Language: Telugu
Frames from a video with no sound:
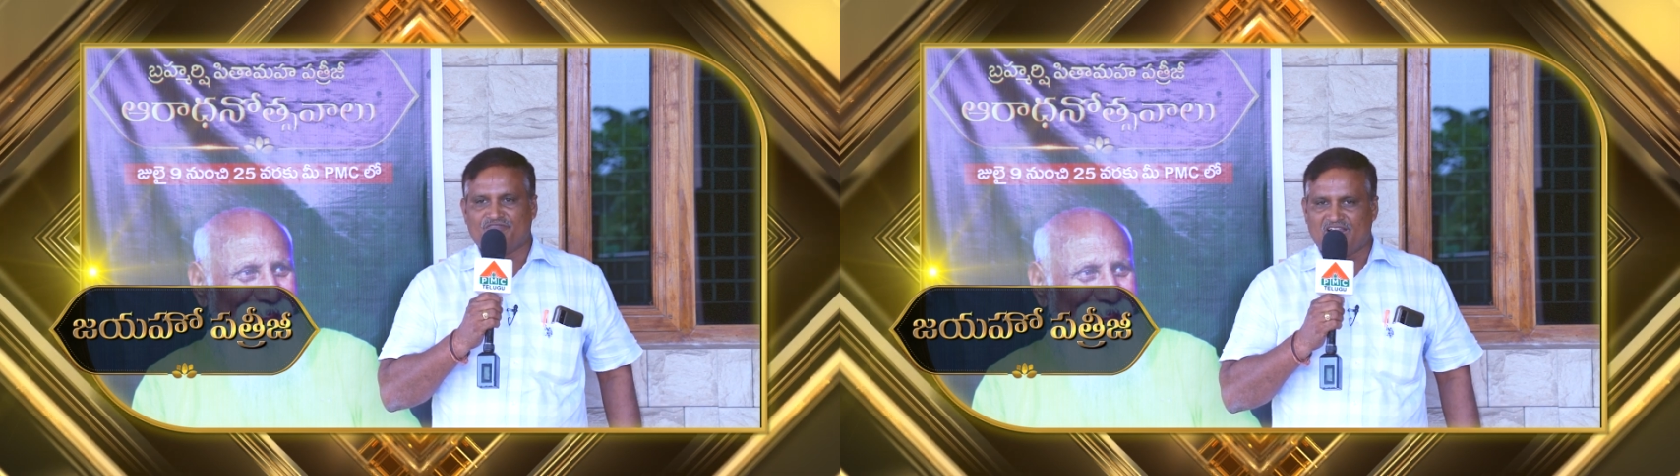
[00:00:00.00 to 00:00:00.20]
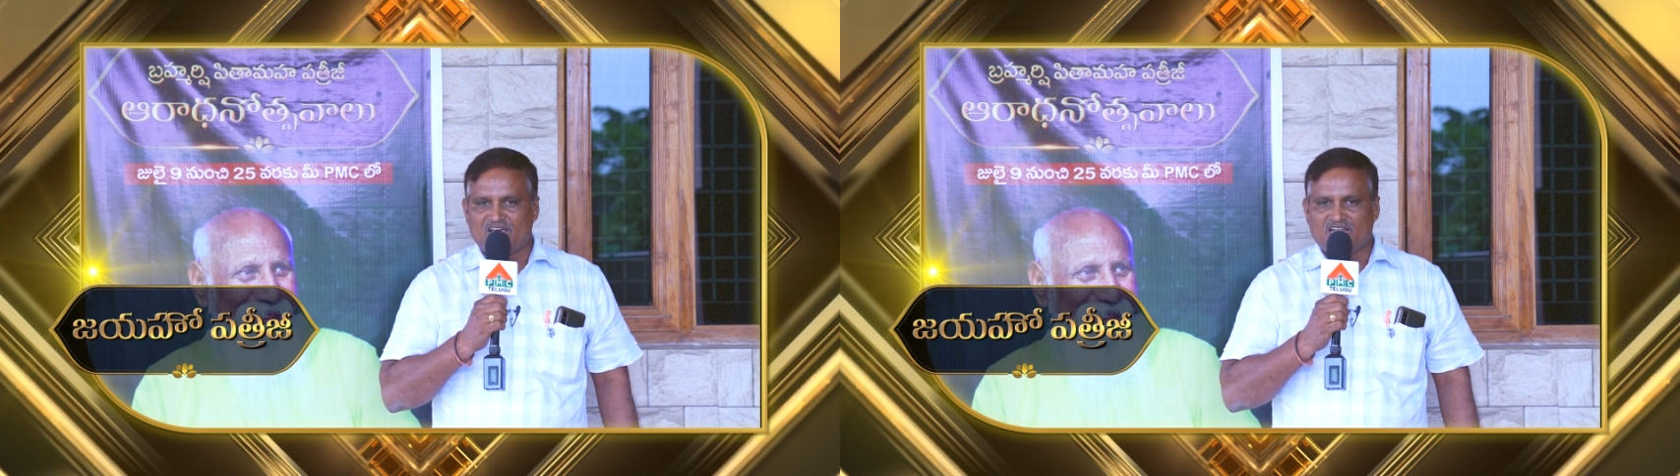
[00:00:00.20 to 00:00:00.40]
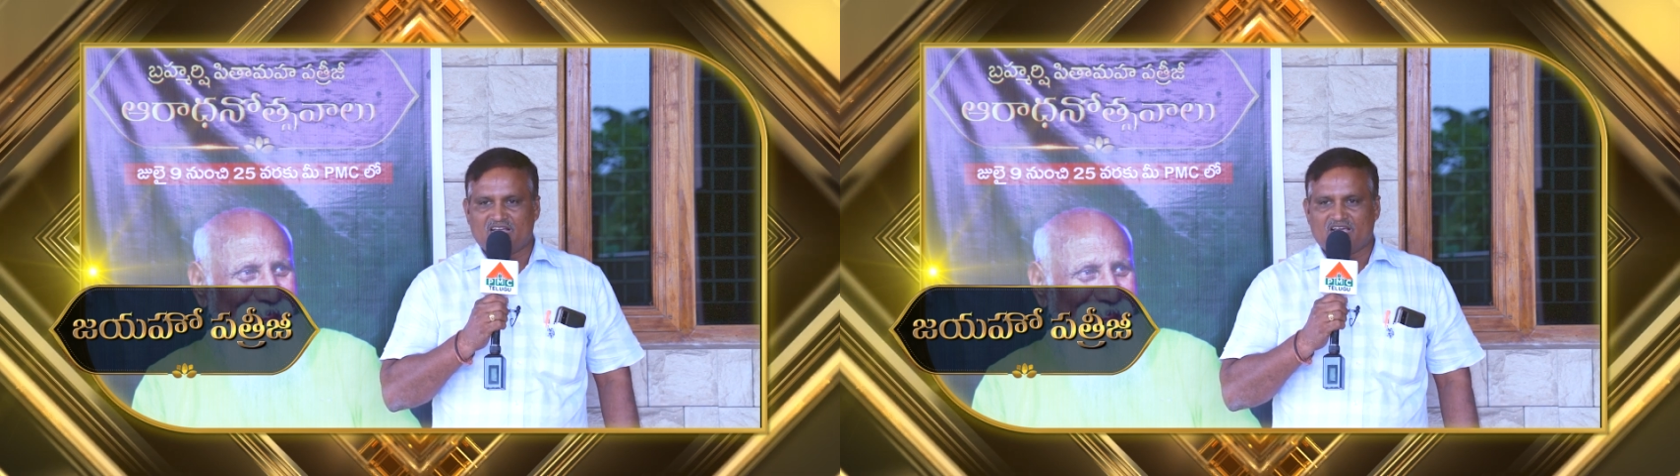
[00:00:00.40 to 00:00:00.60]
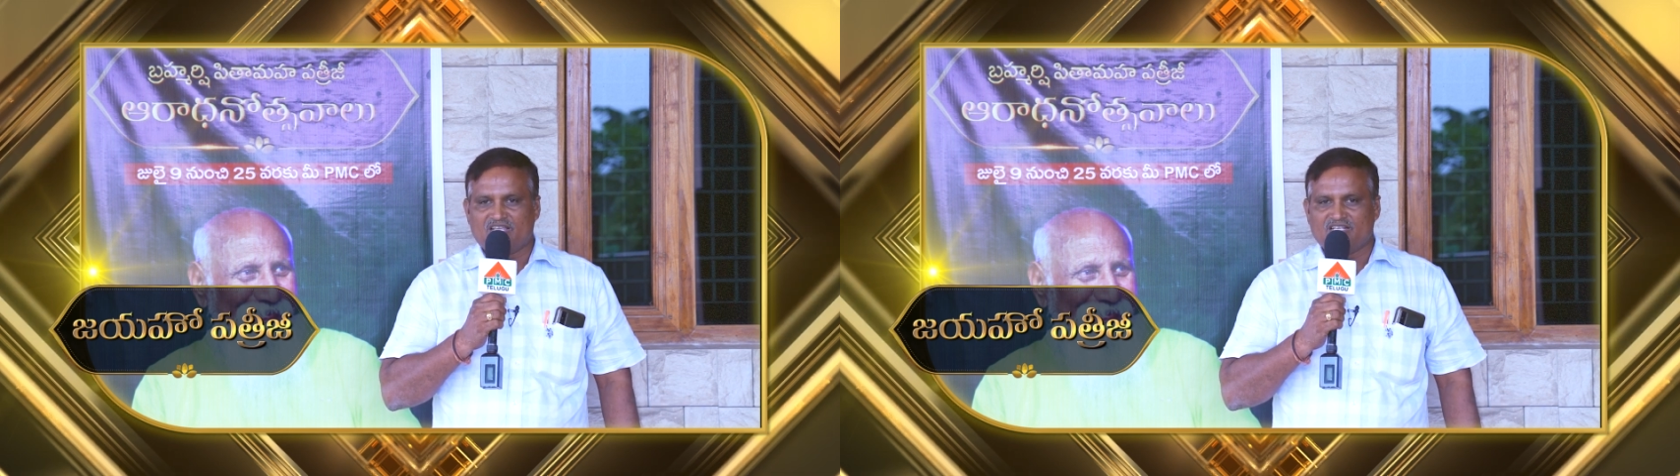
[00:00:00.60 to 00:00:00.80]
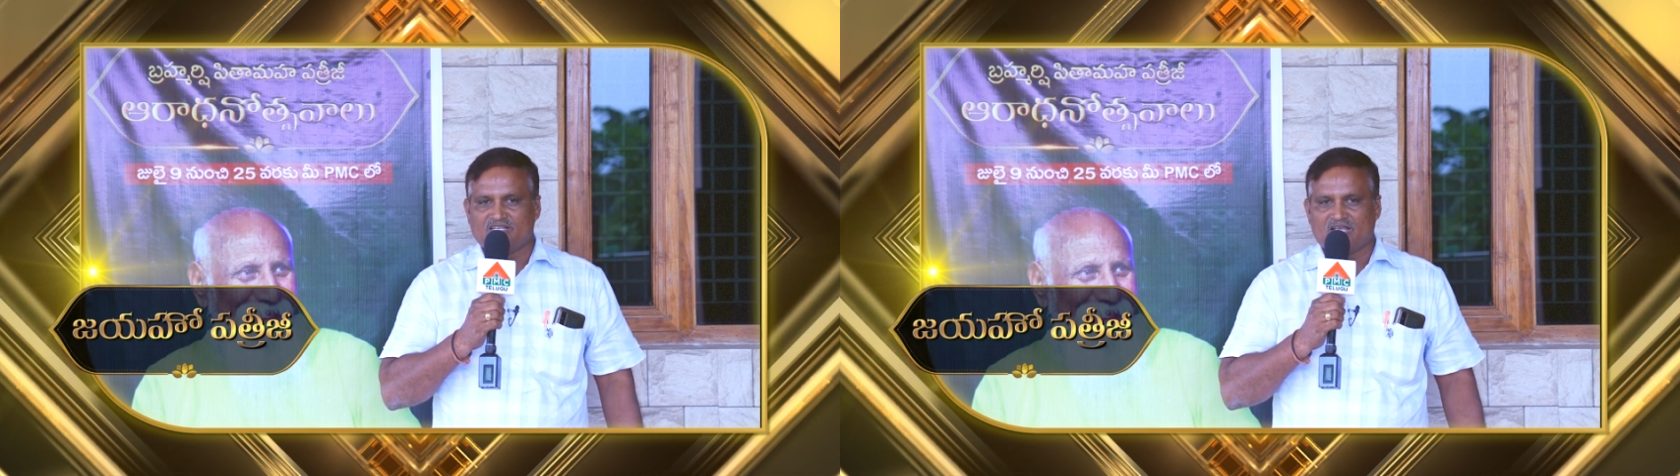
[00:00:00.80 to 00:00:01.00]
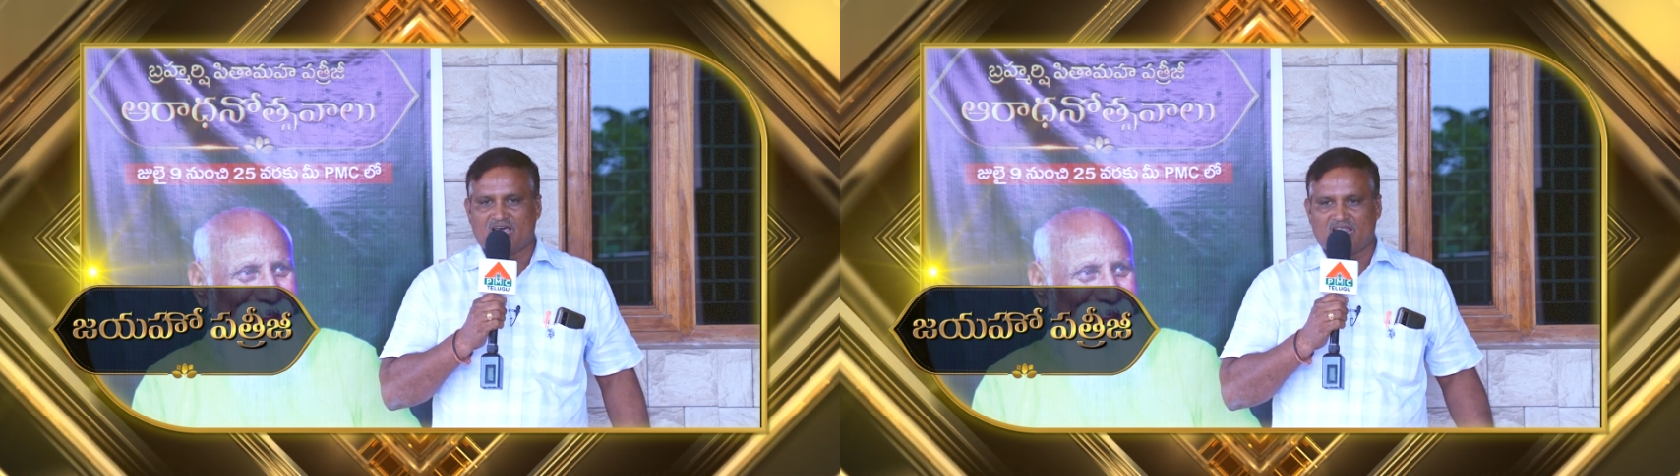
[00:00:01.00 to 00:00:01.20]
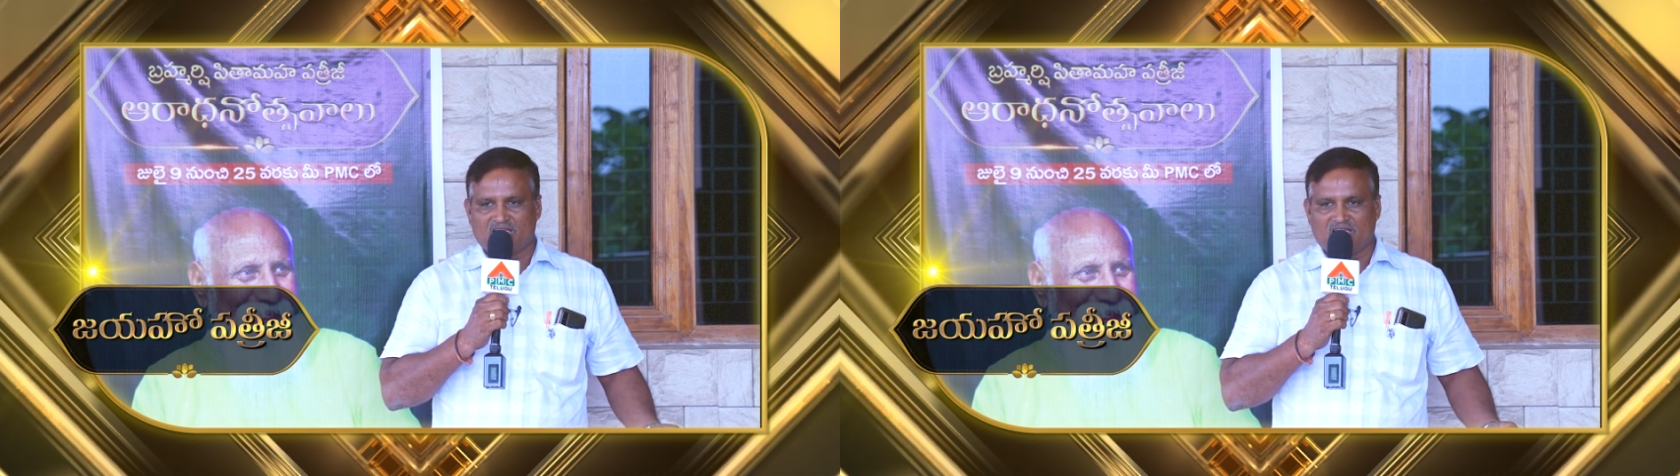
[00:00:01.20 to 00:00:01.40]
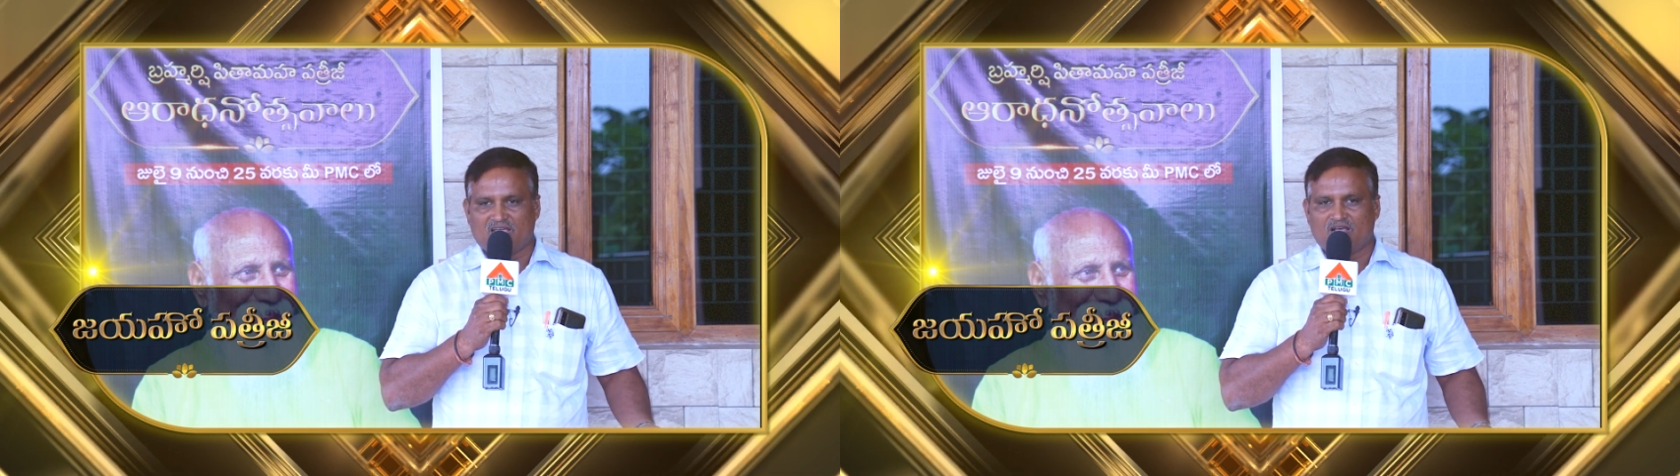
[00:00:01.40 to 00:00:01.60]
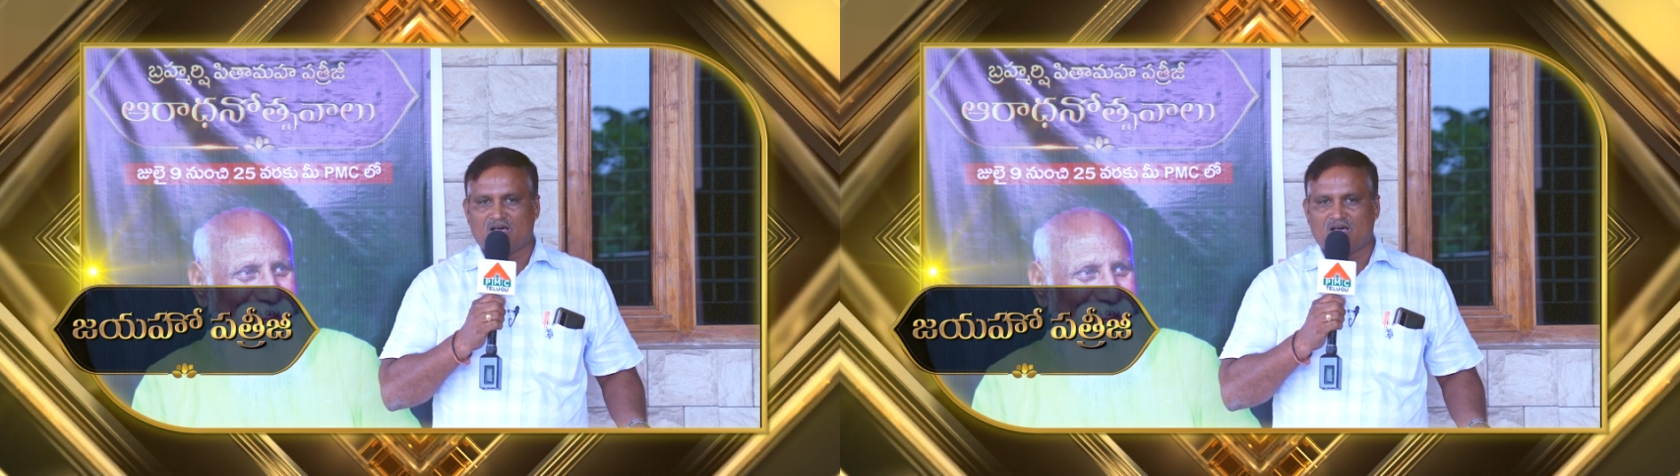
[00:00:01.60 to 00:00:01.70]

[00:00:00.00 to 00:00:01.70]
వెళ్ళాను కానీ అలాగే